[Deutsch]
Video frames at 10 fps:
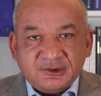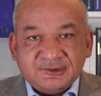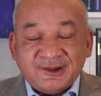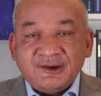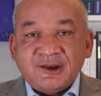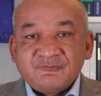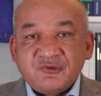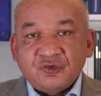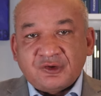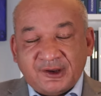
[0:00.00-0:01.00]
Dann haben
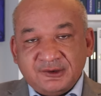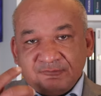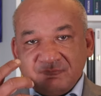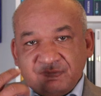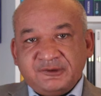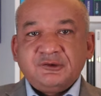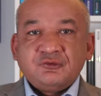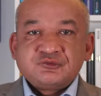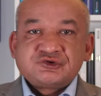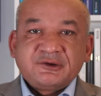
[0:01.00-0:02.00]
wir noch einen wichtigen
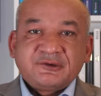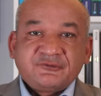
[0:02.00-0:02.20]
Umstand,